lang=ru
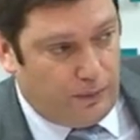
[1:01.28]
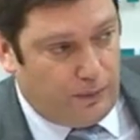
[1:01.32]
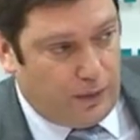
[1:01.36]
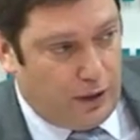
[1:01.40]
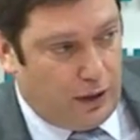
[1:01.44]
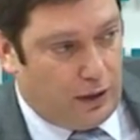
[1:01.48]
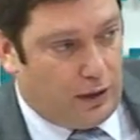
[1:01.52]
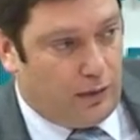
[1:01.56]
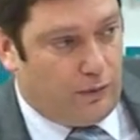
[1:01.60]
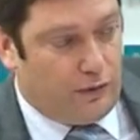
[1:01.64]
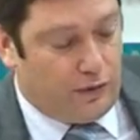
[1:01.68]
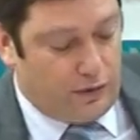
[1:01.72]

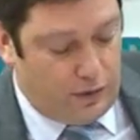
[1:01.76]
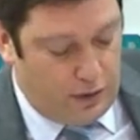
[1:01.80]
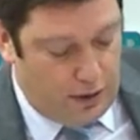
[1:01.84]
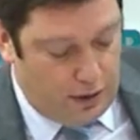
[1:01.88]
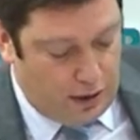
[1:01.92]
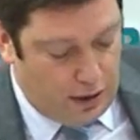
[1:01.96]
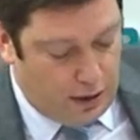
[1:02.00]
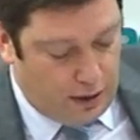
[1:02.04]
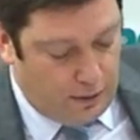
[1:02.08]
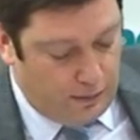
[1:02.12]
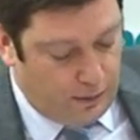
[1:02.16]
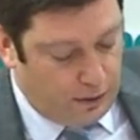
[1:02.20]
поэтому в связи
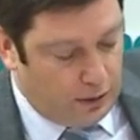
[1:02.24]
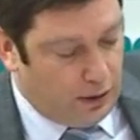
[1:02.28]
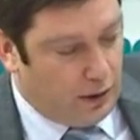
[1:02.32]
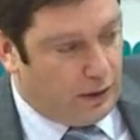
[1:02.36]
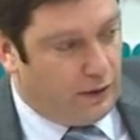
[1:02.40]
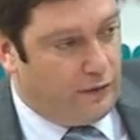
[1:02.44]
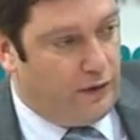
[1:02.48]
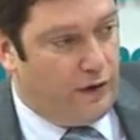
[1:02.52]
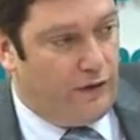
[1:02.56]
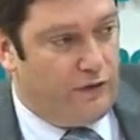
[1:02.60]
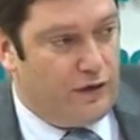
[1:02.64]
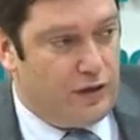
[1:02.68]
с этим было
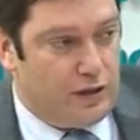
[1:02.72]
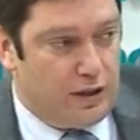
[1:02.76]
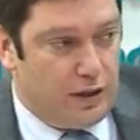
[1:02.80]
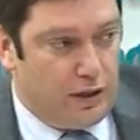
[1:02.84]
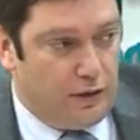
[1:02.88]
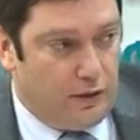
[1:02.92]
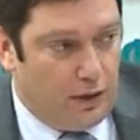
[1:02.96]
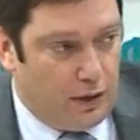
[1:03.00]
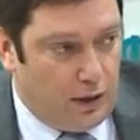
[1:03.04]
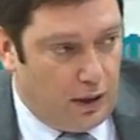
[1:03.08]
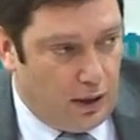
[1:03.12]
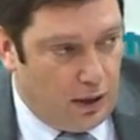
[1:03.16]

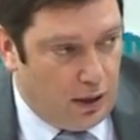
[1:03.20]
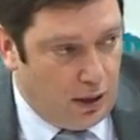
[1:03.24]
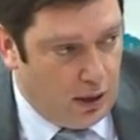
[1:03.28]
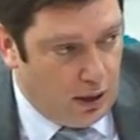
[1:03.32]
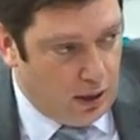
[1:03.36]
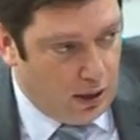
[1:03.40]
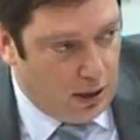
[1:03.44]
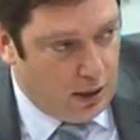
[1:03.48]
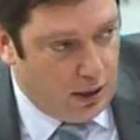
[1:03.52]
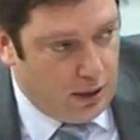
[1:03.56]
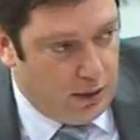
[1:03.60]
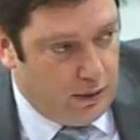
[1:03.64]
квалифицировано
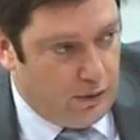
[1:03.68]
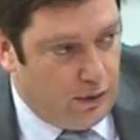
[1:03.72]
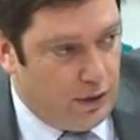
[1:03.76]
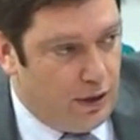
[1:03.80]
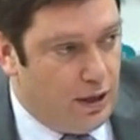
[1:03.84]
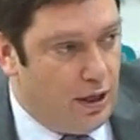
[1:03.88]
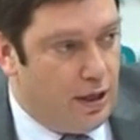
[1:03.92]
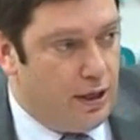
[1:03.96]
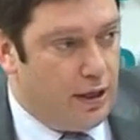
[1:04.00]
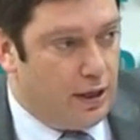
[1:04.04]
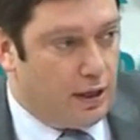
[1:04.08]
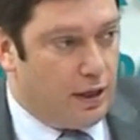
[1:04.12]
его
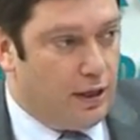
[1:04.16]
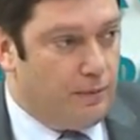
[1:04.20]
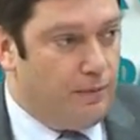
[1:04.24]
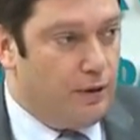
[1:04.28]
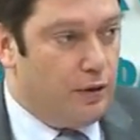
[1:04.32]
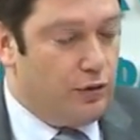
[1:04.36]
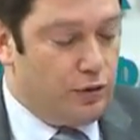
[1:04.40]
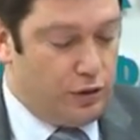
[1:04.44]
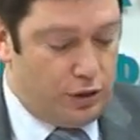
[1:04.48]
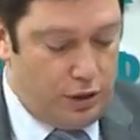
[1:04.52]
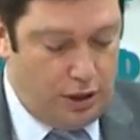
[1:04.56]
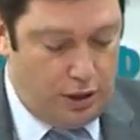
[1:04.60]
деяние как
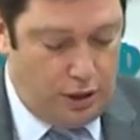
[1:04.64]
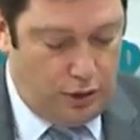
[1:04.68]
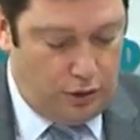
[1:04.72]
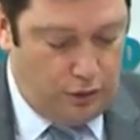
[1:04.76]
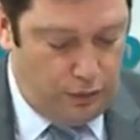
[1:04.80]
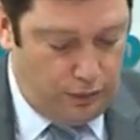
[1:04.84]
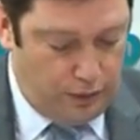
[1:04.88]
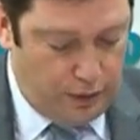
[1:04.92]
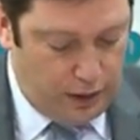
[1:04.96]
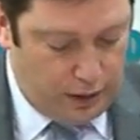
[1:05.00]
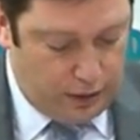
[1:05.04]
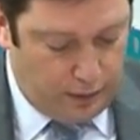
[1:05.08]
покушение на
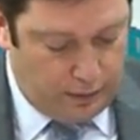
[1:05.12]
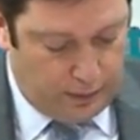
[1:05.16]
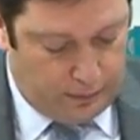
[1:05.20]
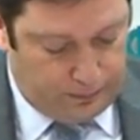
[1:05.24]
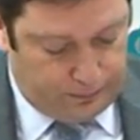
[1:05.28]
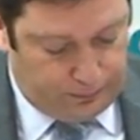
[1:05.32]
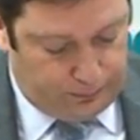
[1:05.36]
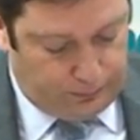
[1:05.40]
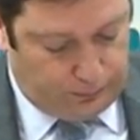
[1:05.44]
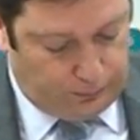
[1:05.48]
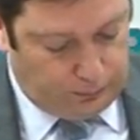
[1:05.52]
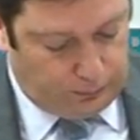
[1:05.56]
убийство.
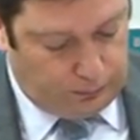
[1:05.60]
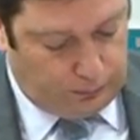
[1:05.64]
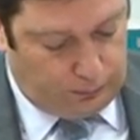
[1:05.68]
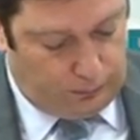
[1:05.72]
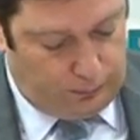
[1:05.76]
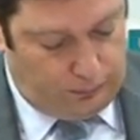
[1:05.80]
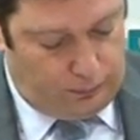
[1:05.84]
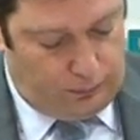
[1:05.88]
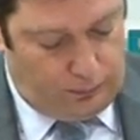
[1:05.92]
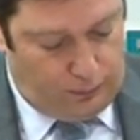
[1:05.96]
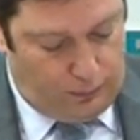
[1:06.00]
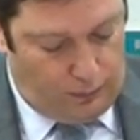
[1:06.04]
Сколько
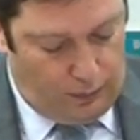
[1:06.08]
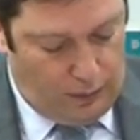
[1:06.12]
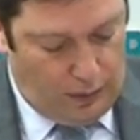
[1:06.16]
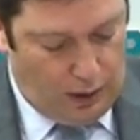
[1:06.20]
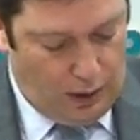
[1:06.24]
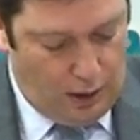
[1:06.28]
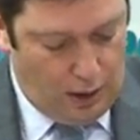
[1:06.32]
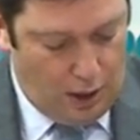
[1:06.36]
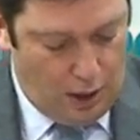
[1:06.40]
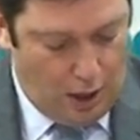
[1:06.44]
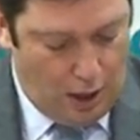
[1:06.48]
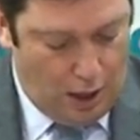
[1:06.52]

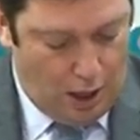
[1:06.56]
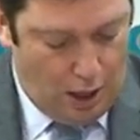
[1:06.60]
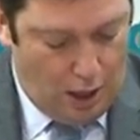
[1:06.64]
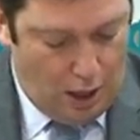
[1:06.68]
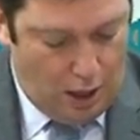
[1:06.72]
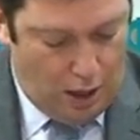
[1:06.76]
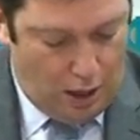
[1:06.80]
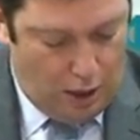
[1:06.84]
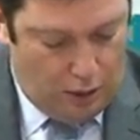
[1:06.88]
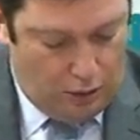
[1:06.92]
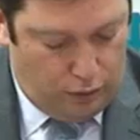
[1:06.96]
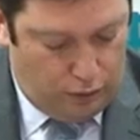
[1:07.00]

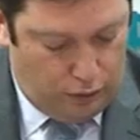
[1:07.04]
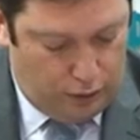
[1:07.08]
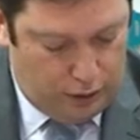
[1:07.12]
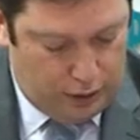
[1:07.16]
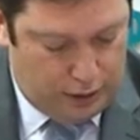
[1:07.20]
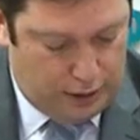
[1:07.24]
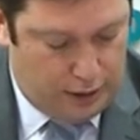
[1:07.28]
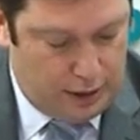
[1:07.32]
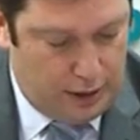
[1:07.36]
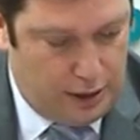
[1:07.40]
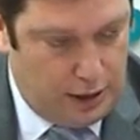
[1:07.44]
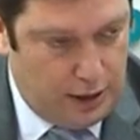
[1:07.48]
он
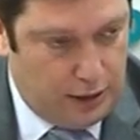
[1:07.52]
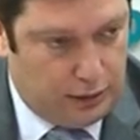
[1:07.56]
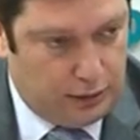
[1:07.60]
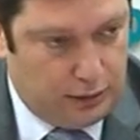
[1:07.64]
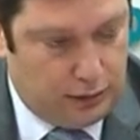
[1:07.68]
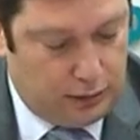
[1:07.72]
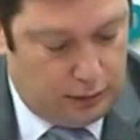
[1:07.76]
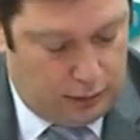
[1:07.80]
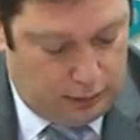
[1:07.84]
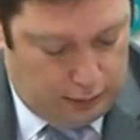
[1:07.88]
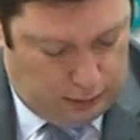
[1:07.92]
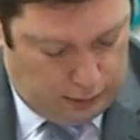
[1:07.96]

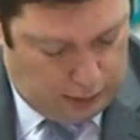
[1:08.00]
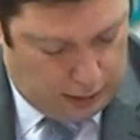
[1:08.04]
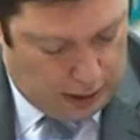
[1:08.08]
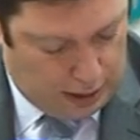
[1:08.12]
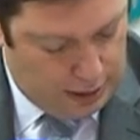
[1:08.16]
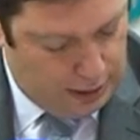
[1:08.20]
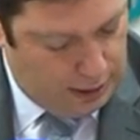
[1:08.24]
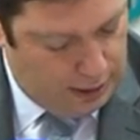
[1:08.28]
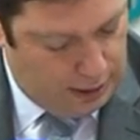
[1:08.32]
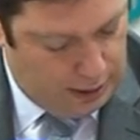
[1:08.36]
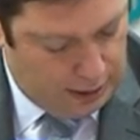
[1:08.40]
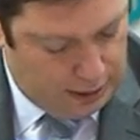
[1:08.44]
сидел
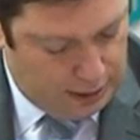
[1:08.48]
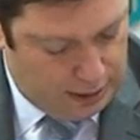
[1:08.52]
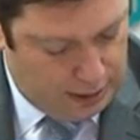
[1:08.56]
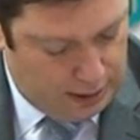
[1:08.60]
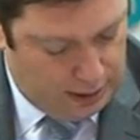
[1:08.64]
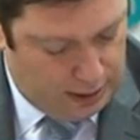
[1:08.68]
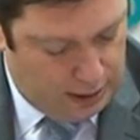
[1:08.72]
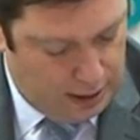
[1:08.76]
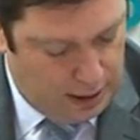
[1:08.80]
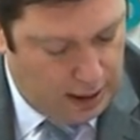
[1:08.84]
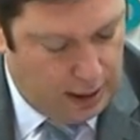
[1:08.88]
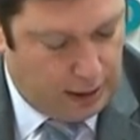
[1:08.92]

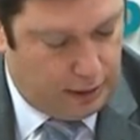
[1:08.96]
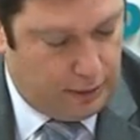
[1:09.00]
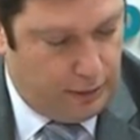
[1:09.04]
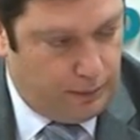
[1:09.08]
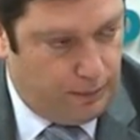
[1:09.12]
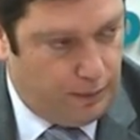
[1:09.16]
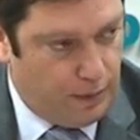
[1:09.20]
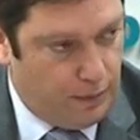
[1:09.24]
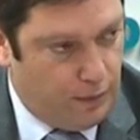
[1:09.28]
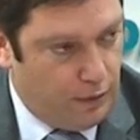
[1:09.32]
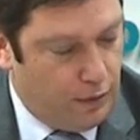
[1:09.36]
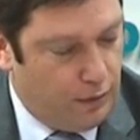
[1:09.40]
11 лет,
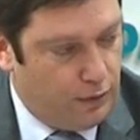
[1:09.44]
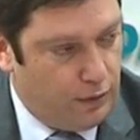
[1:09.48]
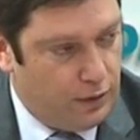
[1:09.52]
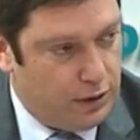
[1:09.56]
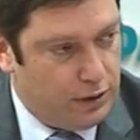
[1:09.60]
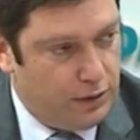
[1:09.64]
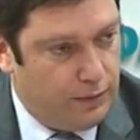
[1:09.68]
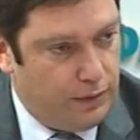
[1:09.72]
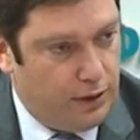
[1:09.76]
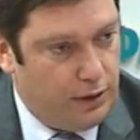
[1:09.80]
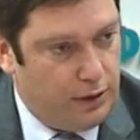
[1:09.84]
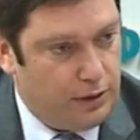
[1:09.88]
по-моему,
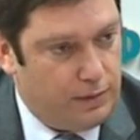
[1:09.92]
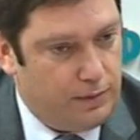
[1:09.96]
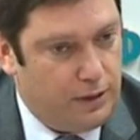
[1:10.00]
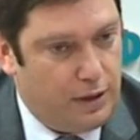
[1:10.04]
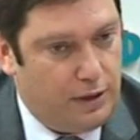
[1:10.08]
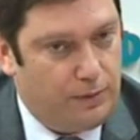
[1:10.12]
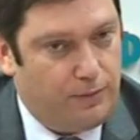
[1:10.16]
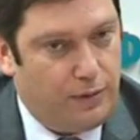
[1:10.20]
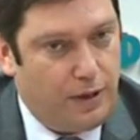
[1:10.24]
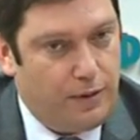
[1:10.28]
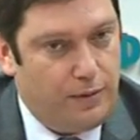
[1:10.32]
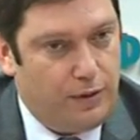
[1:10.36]
если мне не
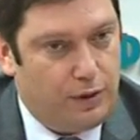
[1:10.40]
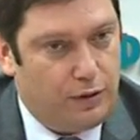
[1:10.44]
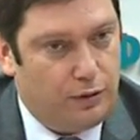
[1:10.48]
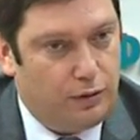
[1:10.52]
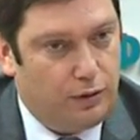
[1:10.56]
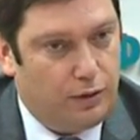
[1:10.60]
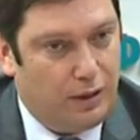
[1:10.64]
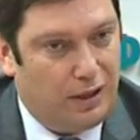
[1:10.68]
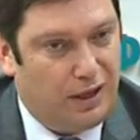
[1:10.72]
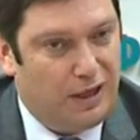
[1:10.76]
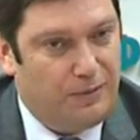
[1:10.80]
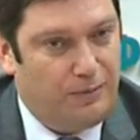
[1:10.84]
изменяет память.
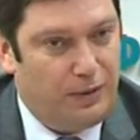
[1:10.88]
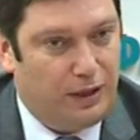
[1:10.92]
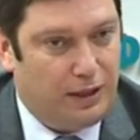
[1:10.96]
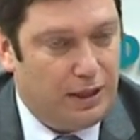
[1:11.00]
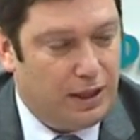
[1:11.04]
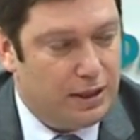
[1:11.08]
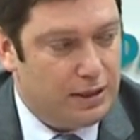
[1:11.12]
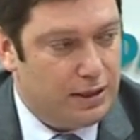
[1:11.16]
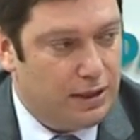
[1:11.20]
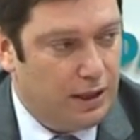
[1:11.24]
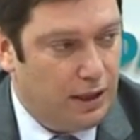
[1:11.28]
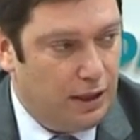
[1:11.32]
Он к
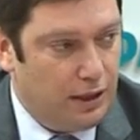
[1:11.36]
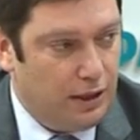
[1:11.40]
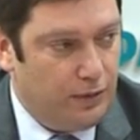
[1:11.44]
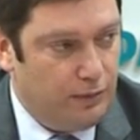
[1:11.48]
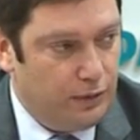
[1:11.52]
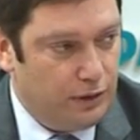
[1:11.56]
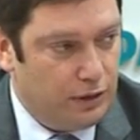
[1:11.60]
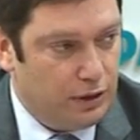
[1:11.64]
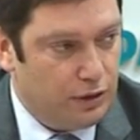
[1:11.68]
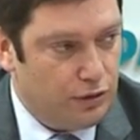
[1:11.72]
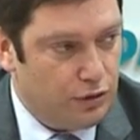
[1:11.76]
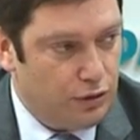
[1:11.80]
15 годам
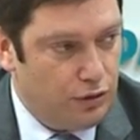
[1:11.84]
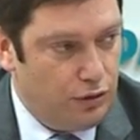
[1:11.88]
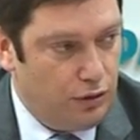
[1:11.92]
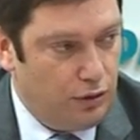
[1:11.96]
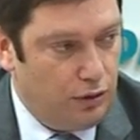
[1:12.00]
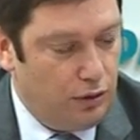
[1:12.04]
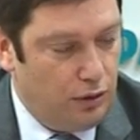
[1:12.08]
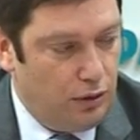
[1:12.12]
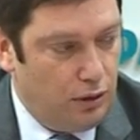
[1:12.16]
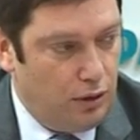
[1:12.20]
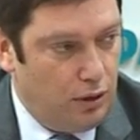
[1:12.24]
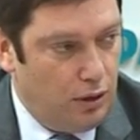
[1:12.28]
был
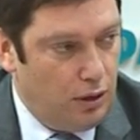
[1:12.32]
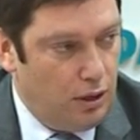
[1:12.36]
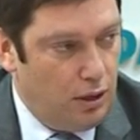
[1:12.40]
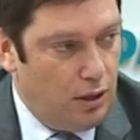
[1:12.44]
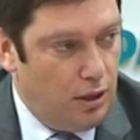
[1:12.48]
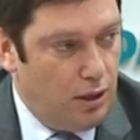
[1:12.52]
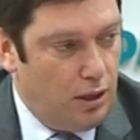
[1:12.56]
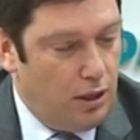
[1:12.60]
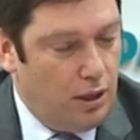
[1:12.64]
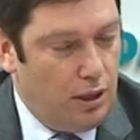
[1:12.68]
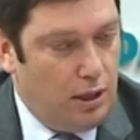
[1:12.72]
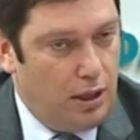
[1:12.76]
осужден,
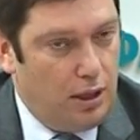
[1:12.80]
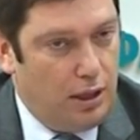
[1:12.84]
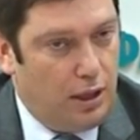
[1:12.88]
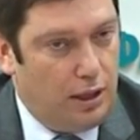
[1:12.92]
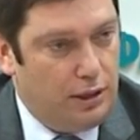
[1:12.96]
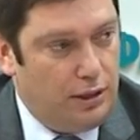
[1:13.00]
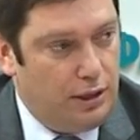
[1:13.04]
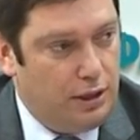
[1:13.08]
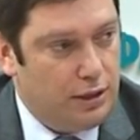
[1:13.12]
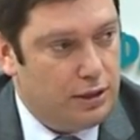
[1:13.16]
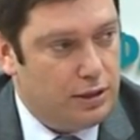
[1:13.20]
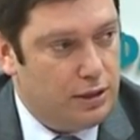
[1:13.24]

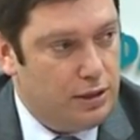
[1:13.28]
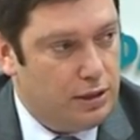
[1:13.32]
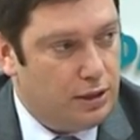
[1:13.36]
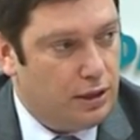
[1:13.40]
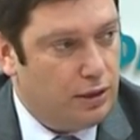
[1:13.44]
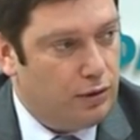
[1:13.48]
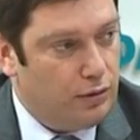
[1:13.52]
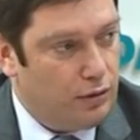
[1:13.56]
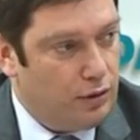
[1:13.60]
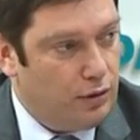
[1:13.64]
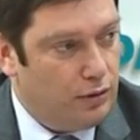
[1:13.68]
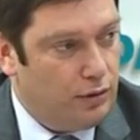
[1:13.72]
11 из
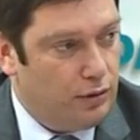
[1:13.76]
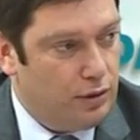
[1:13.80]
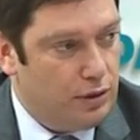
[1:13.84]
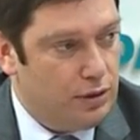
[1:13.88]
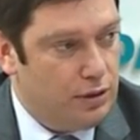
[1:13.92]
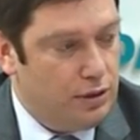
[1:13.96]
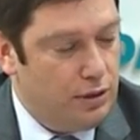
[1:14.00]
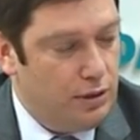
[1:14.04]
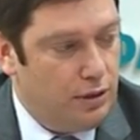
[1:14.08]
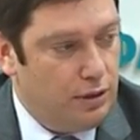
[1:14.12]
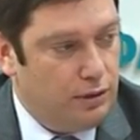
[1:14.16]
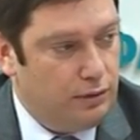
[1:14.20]
которых он
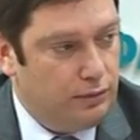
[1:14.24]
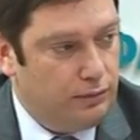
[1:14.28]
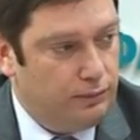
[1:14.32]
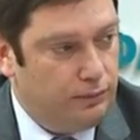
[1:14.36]
отсидел.